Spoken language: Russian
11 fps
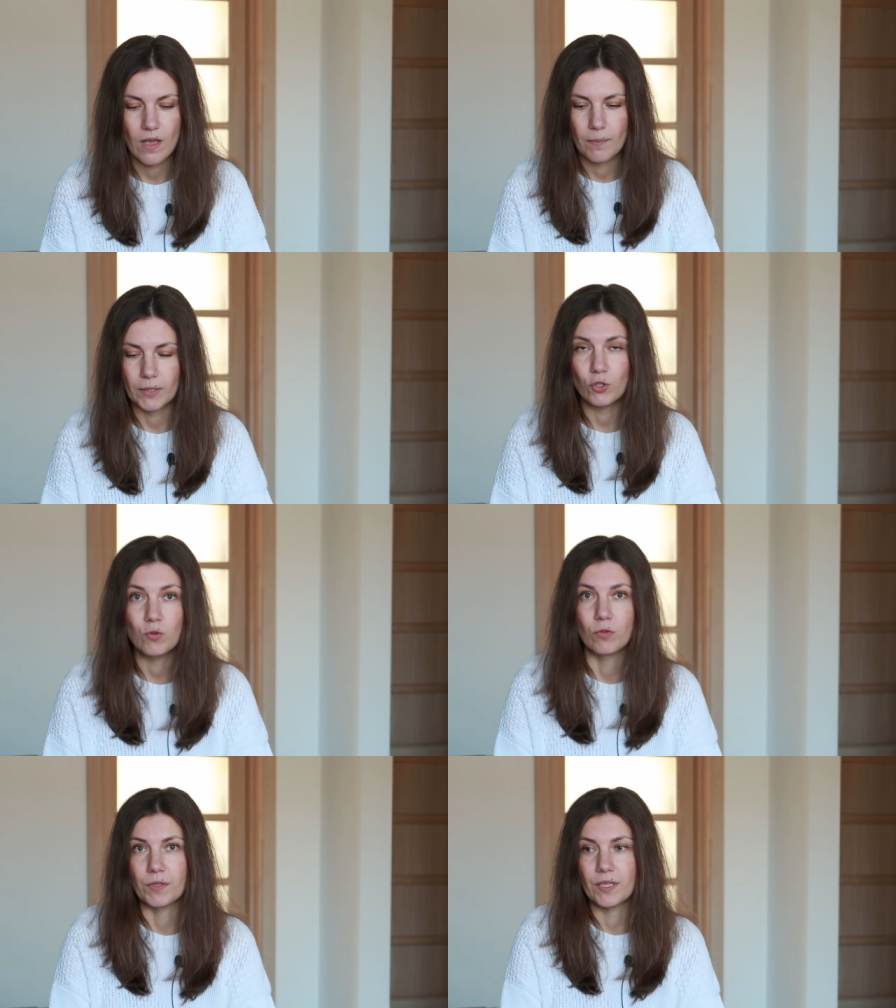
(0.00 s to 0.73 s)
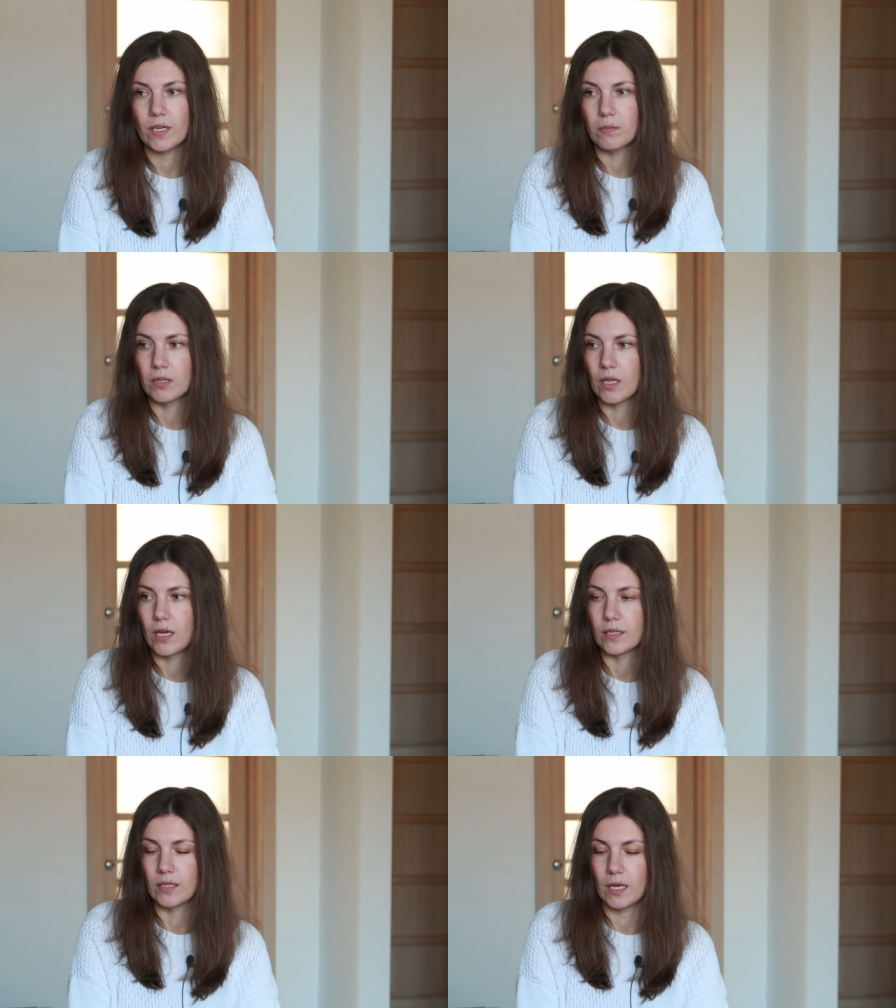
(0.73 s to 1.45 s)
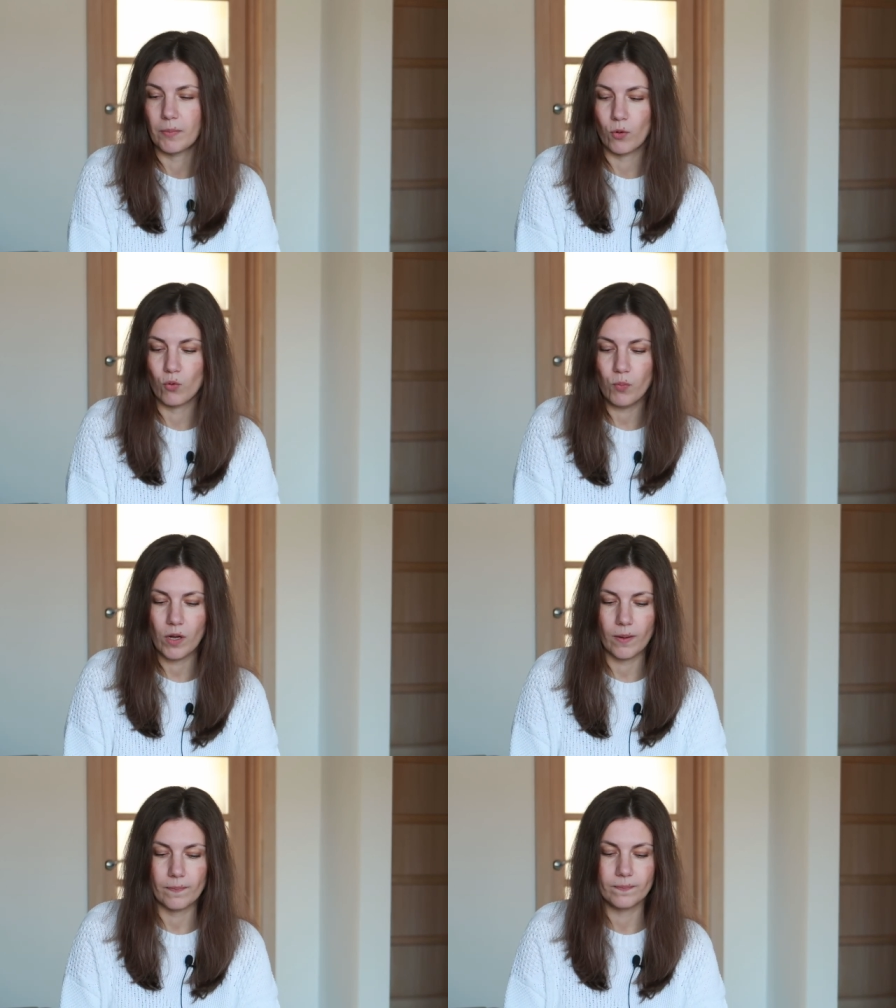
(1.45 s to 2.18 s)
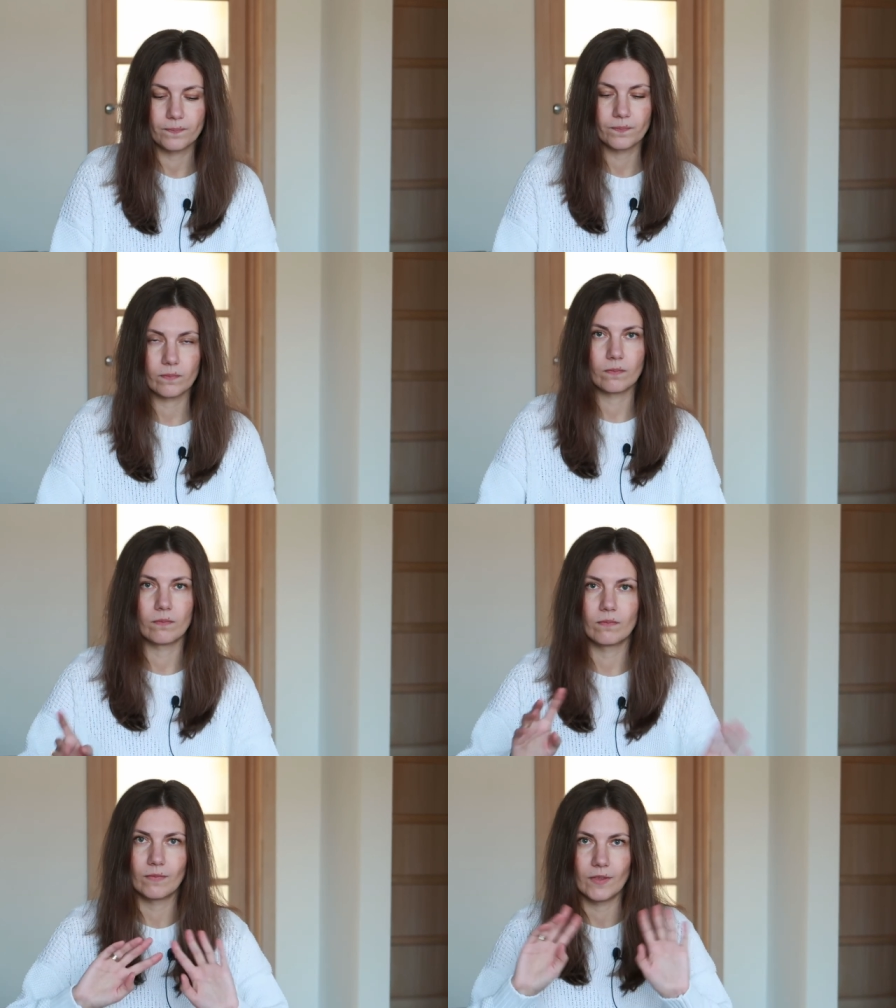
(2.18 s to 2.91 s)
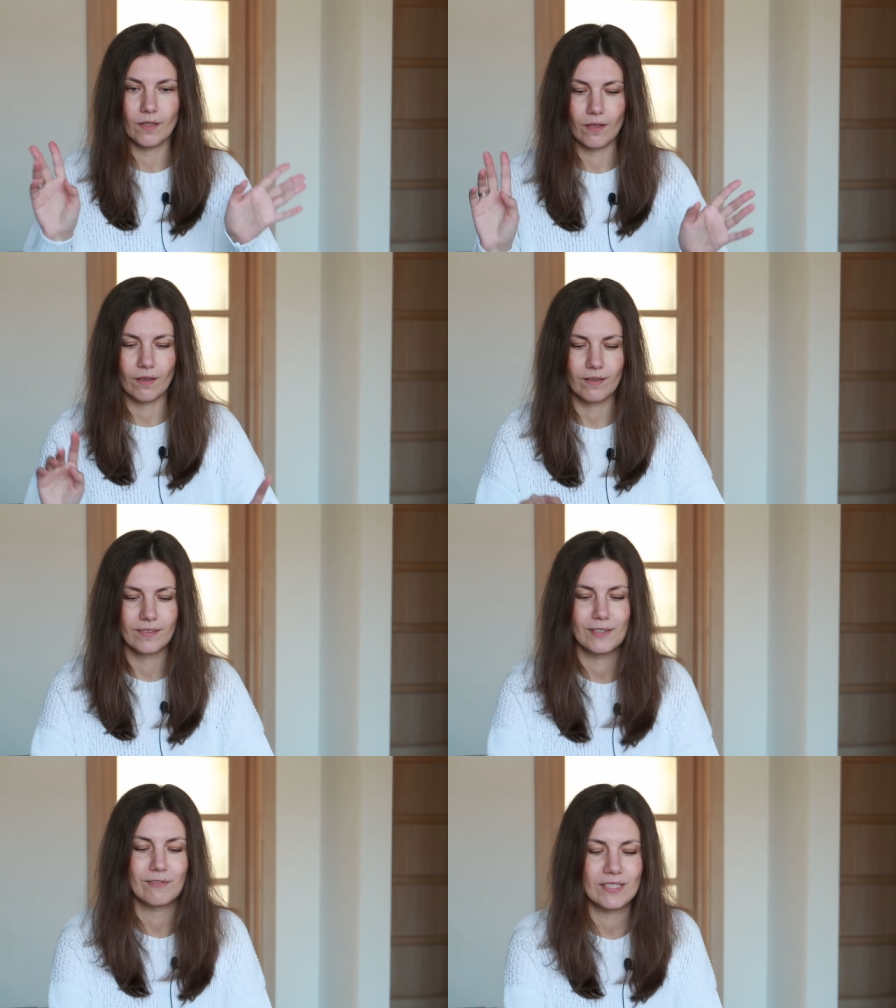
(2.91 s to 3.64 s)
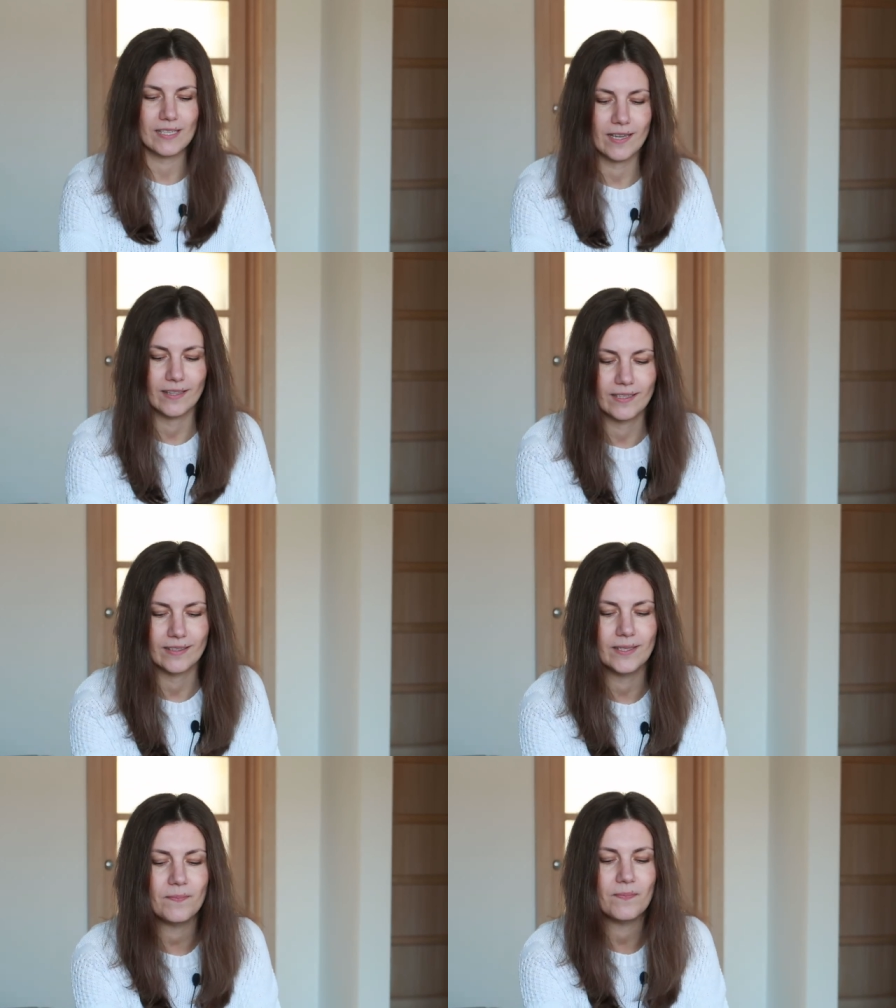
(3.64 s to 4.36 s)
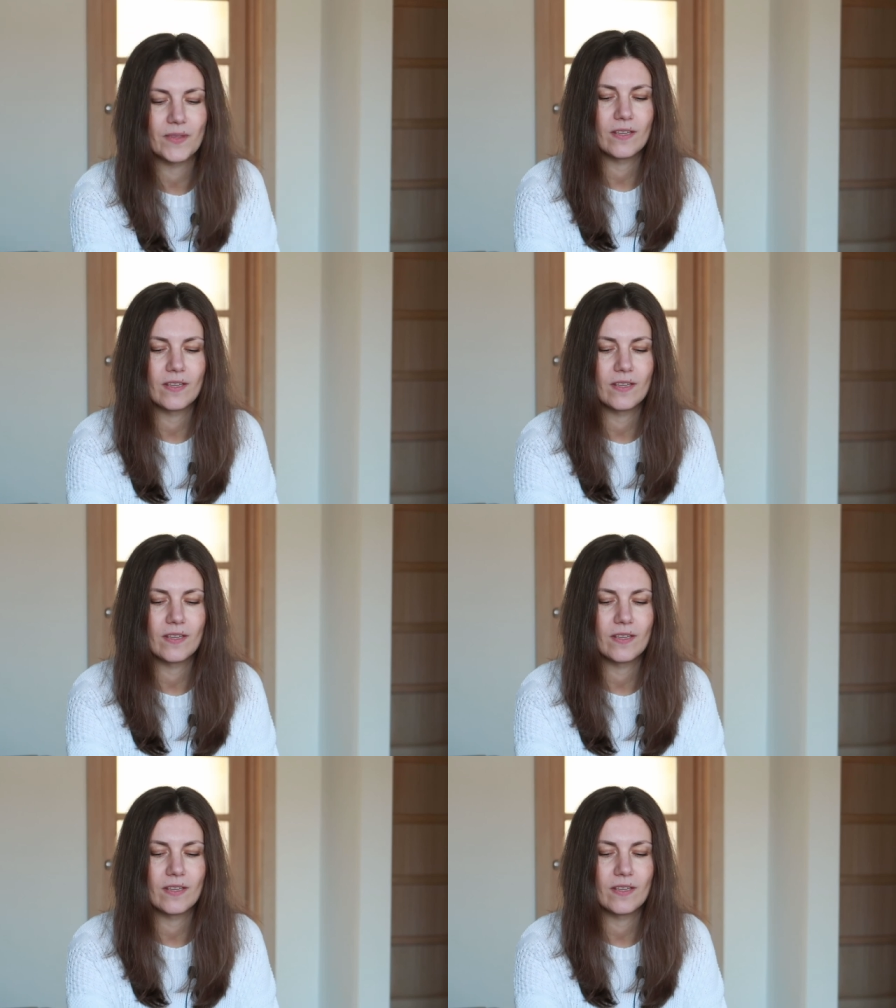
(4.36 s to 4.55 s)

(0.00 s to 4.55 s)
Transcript: Потом у меня была одна покупка, не, не вязальная, да,